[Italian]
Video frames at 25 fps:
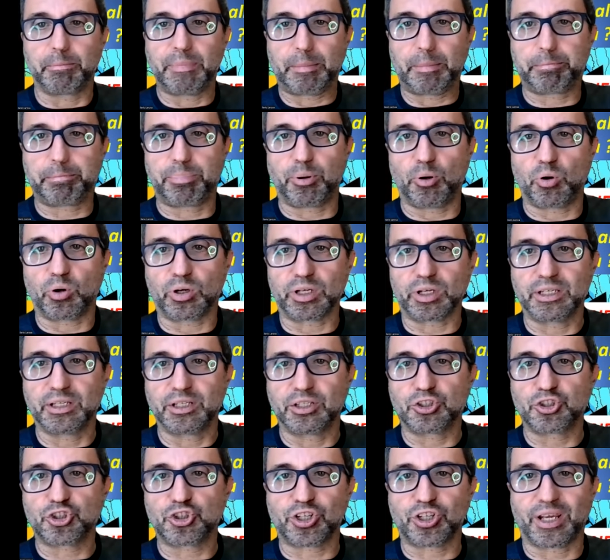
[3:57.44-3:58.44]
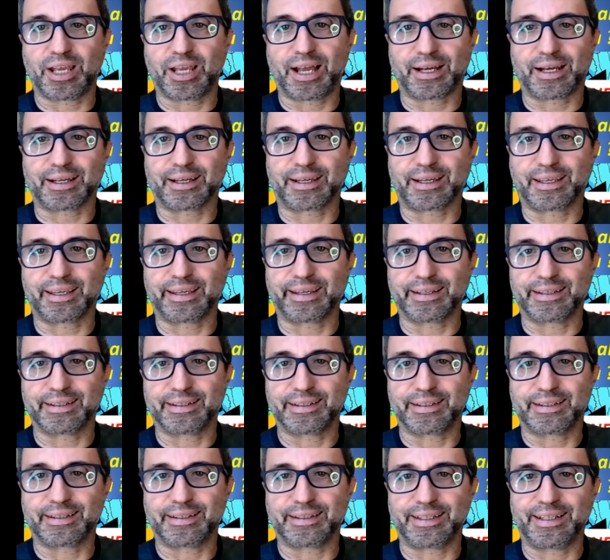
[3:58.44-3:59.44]
ma poi c'è anche
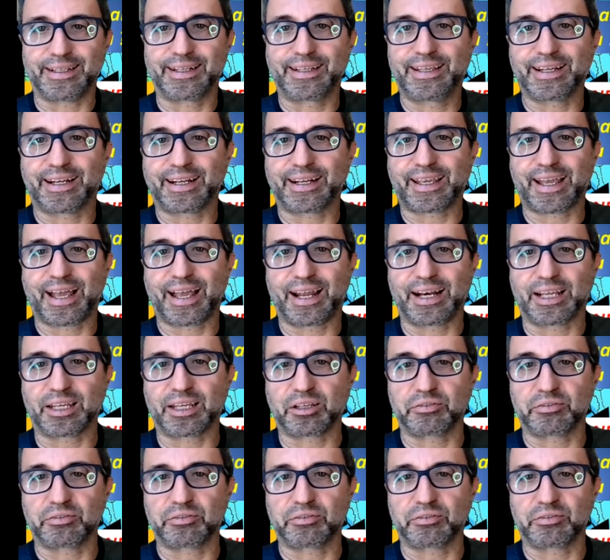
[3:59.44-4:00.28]
il grecale